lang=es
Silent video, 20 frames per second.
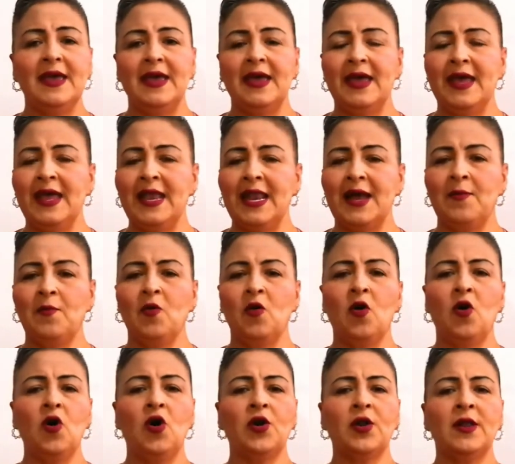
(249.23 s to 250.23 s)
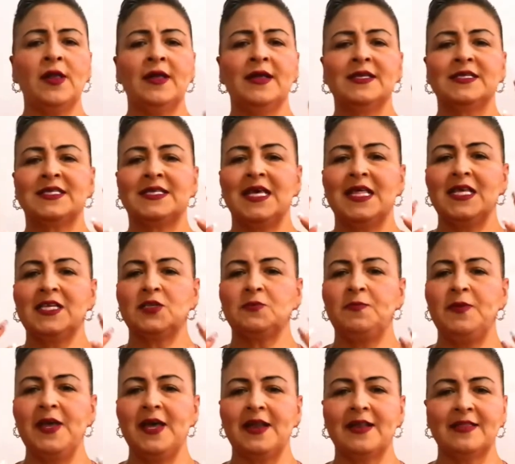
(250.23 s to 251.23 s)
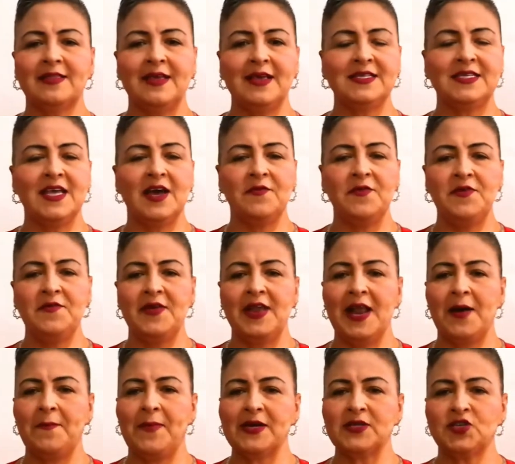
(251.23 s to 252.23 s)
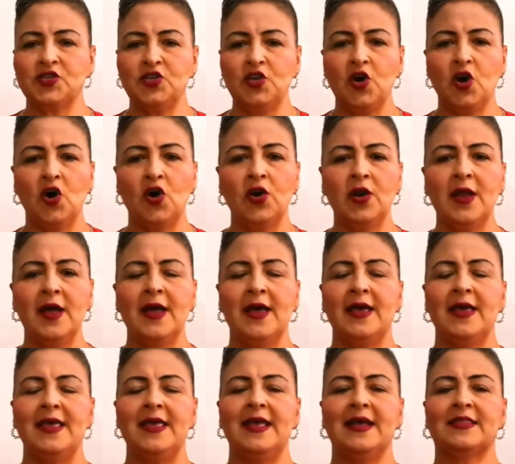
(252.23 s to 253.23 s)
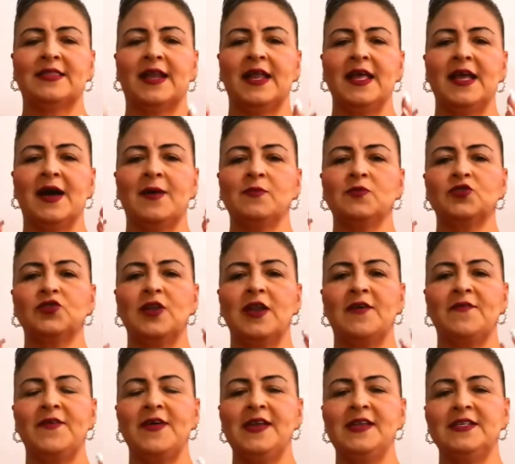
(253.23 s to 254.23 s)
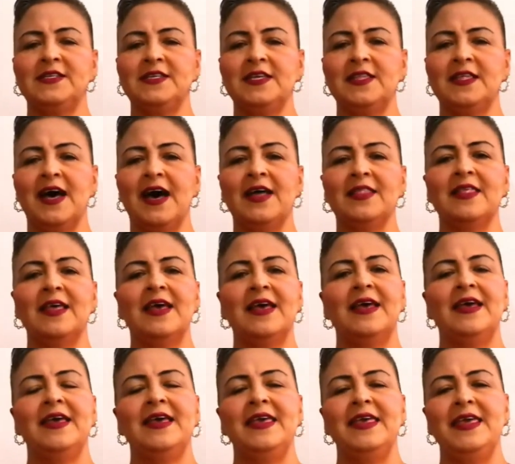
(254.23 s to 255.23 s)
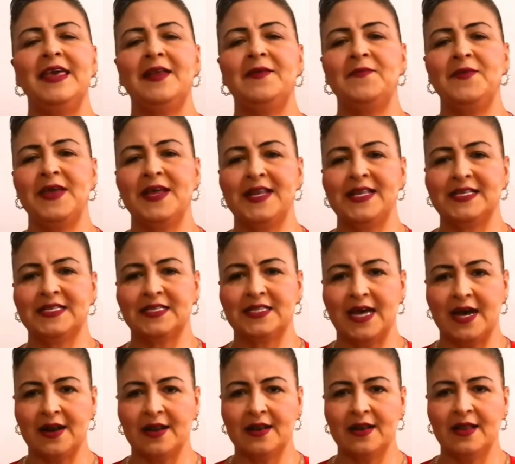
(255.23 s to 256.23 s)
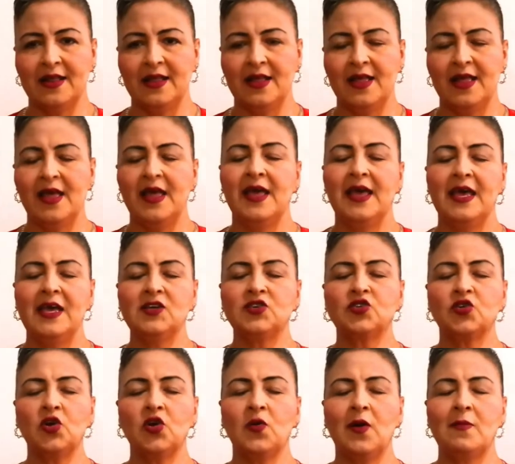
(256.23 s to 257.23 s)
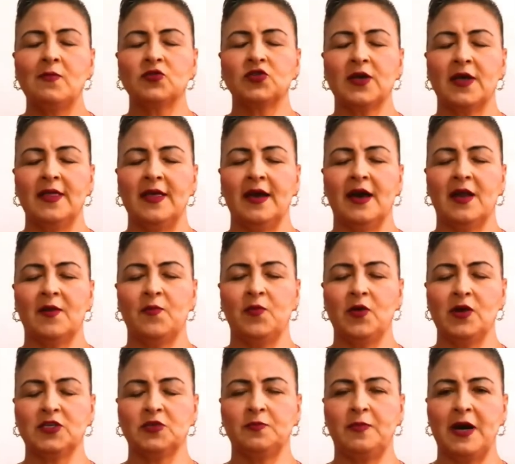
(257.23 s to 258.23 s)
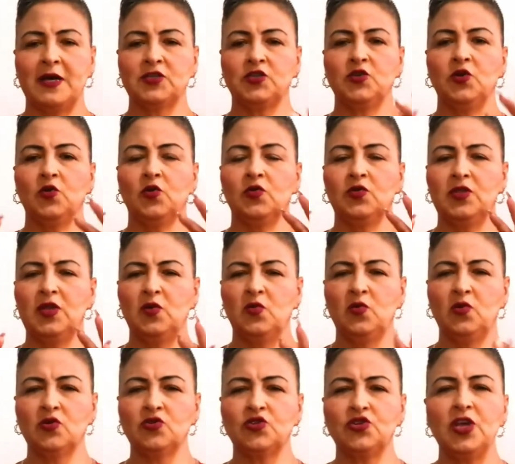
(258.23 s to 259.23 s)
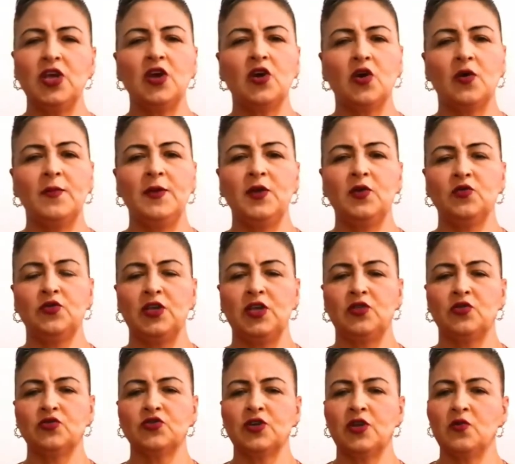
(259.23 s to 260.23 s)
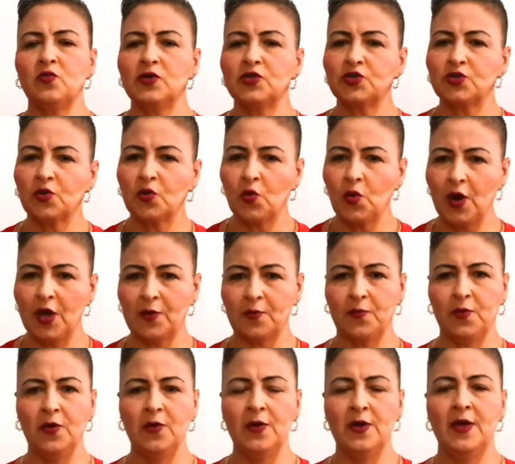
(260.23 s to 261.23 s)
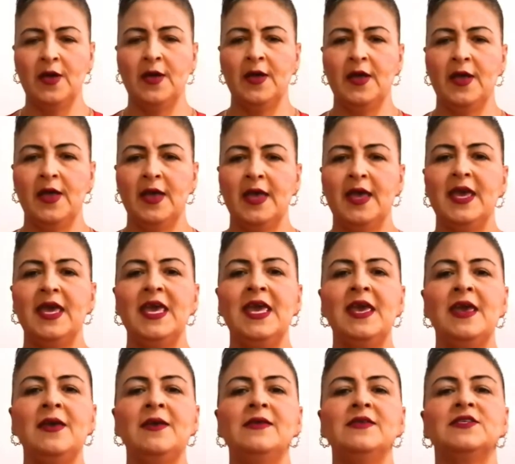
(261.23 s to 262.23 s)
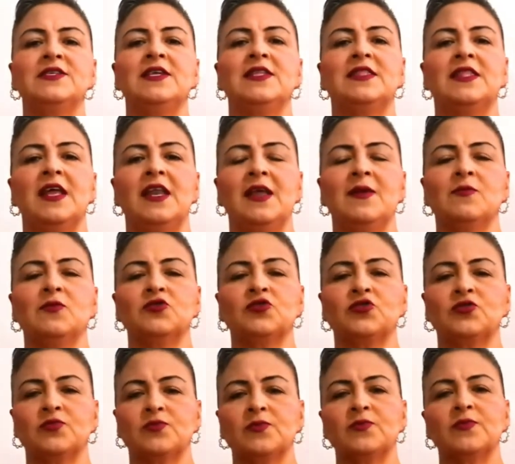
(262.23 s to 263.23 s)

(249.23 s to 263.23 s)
el amor, se despierte y se avive la pasión y atraigamos la felicidad y el bienestar. Esto lo vamos a dejar por espacio de unos 5 minutitos en nuestro cuerpo y si tenemos